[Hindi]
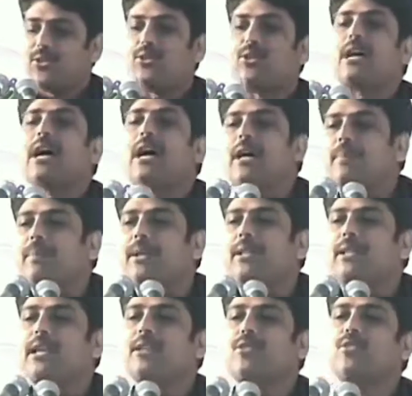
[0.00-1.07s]
सुनार
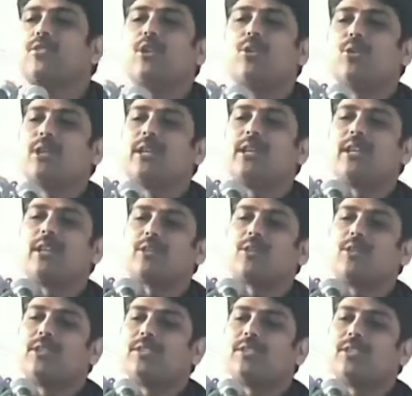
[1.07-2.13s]
पीटता है तुझे लोहे की
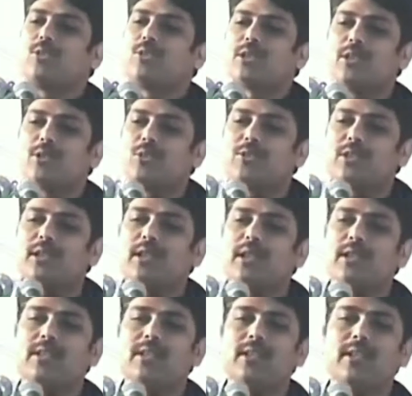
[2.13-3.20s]
हथौड़ी से जो तेरी कुछ नहीं
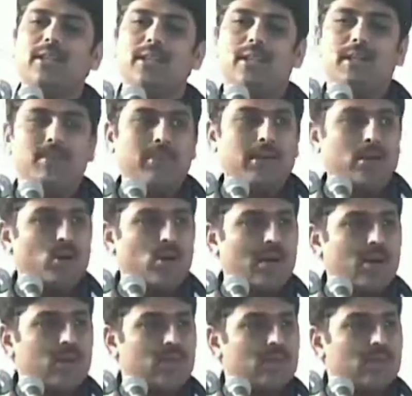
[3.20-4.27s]
लगती मैं लोहा
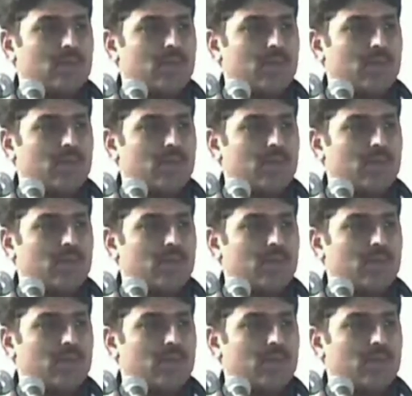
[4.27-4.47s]
हूं